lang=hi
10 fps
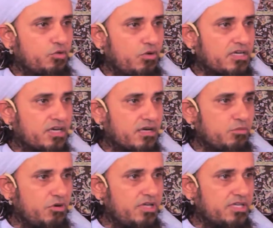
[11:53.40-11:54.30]
दुआ की
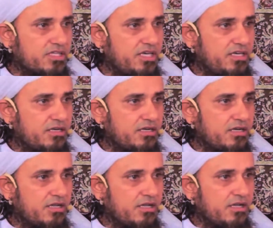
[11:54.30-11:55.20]
कबूलियत की
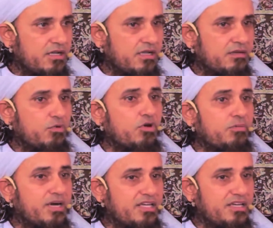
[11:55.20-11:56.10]

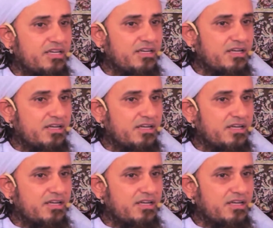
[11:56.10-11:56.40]
बोलो भाई